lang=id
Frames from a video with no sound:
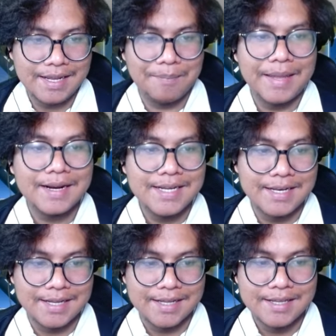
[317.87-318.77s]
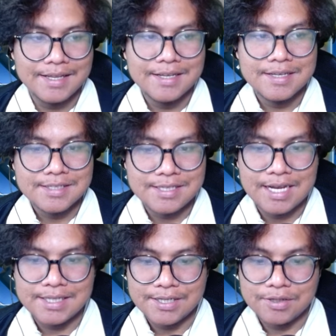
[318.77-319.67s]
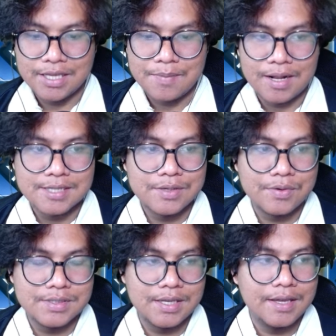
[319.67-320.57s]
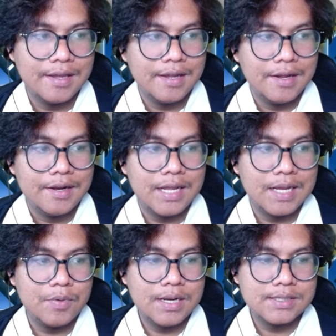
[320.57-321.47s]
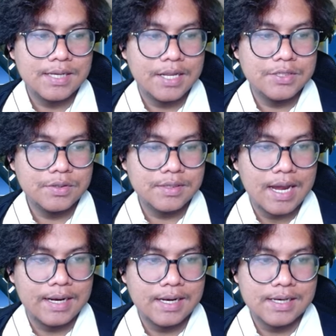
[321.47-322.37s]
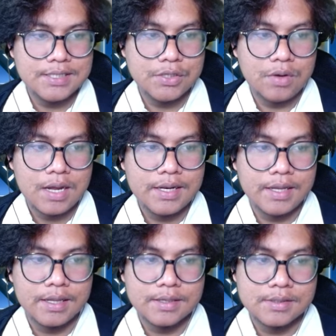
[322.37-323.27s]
ya Merlin ya. Senjata gitu kayak bakal seru sih. Nah, kemudian selanjutnya adalah di sini juga ada nih.